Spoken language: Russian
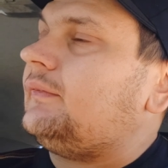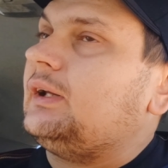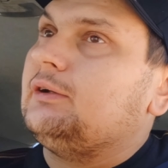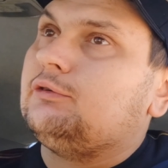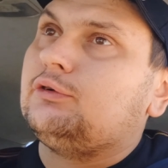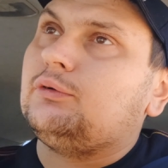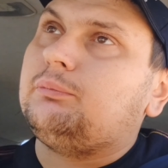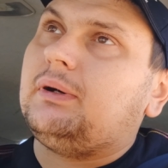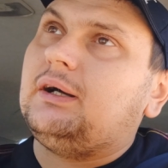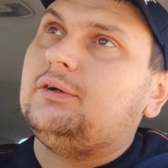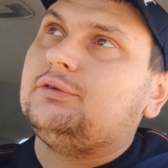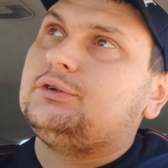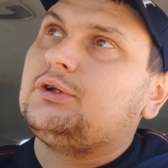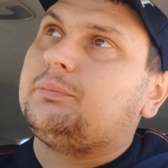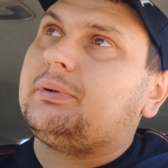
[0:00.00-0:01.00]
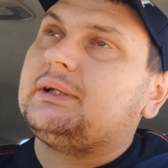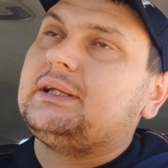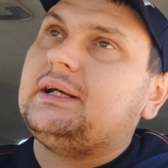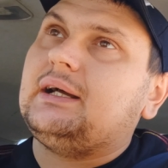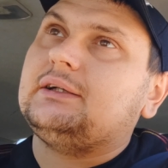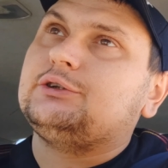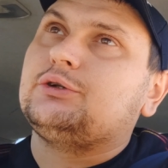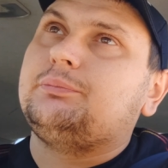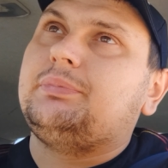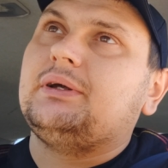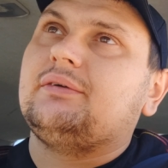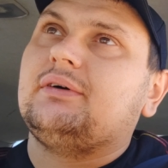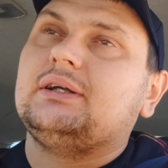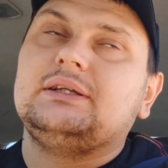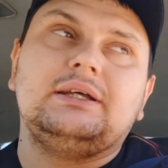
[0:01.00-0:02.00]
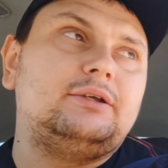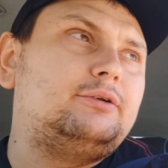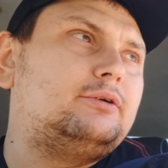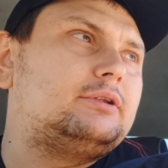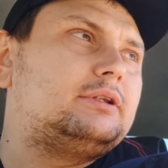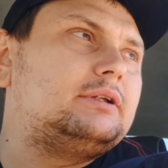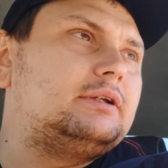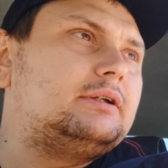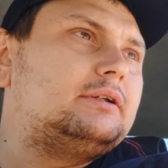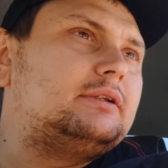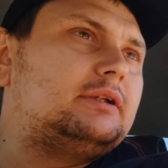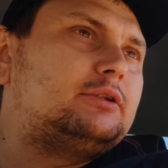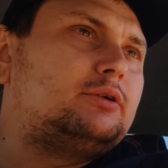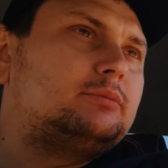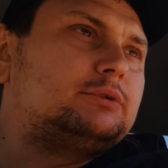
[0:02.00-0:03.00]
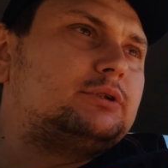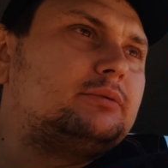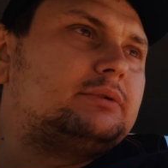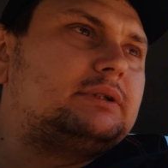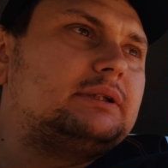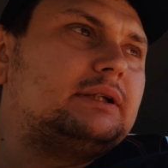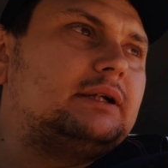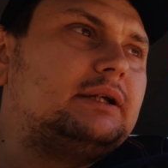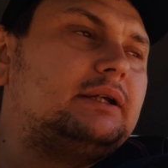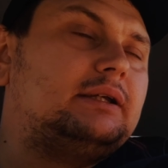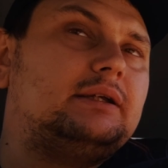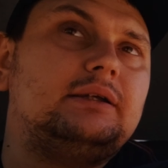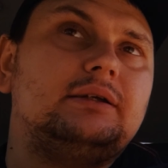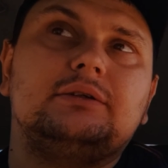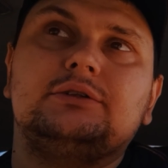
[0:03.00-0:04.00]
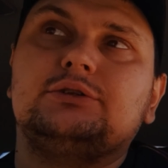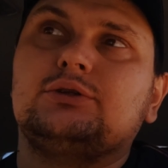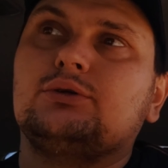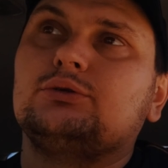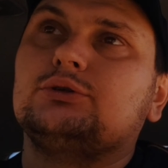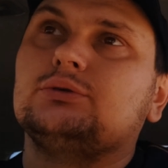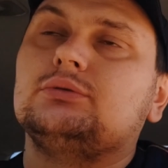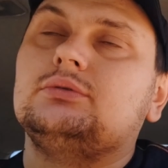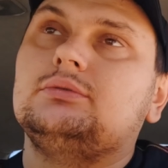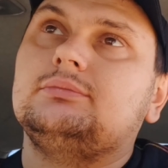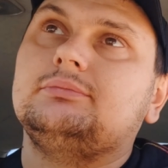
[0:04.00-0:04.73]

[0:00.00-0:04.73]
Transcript: Врубаю все подряд, что первое дает, э, на том, собственно, и стружу.